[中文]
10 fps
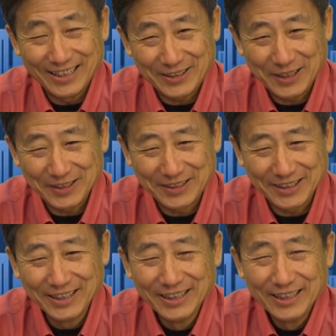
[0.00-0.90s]
哎，这
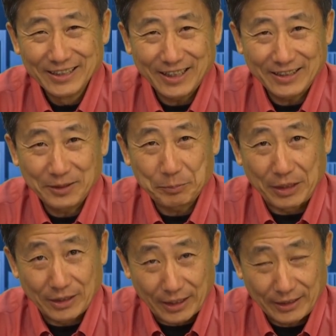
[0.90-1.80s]
是大家
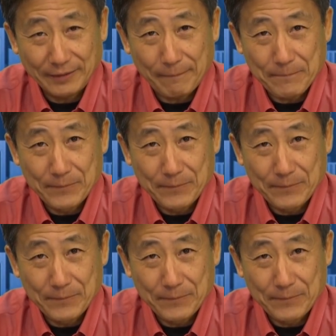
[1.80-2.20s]
本来。